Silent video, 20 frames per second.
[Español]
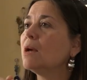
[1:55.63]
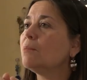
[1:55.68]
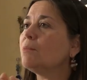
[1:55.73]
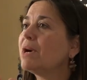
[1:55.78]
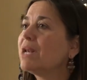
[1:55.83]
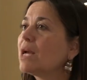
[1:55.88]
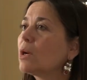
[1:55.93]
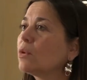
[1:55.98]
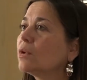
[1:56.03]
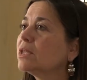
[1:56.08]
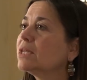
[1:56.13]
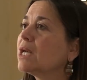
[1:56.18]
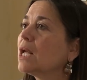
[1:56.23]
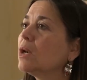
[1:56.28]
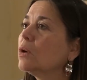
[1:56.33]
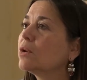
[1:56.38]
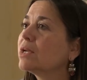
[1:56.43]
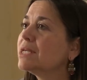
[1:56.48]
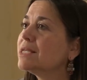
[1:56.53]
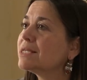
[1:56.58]
para contar
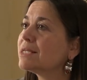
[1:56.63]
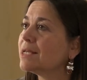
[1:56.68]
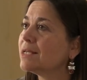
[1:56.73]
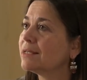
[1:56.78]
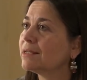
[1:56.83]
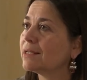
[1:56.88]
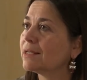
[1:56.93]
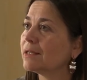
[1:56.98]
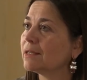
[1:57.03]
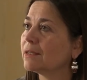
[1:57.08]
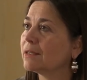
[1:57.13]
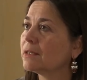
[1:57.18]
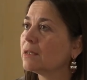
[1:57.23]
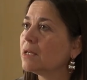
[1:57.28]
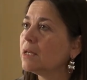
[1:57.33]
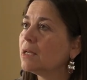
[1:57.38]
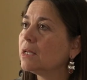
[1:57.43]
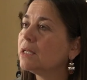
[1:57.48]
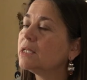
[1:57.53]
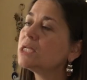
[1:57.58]
lo que hiciste.
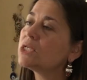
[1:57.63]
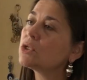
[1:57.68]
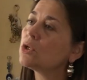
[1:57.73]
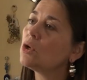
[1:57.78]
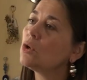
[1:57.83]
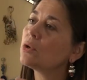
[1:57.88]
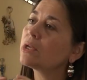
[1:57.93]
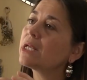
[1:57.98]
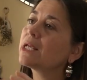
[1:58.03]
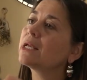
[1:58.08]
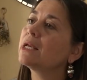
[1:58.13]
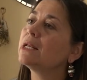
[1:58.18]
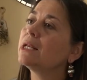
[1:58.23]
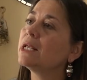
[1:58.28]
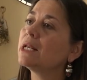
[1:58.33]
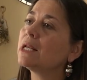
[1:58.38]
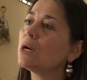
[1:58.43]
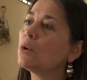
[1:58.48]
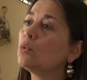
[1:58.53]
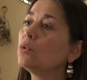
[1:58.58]
Y eso es lo que
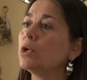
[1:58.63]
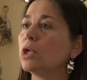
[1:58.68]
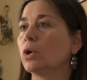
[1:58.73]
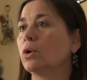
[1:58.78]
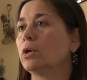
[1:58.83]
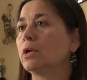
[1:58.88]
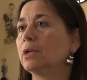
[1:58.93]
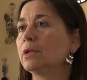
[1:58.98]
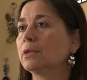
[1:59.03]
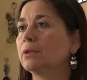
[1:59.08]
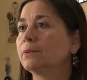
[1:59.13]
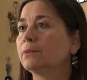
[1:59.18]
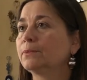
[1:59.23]
genera unión.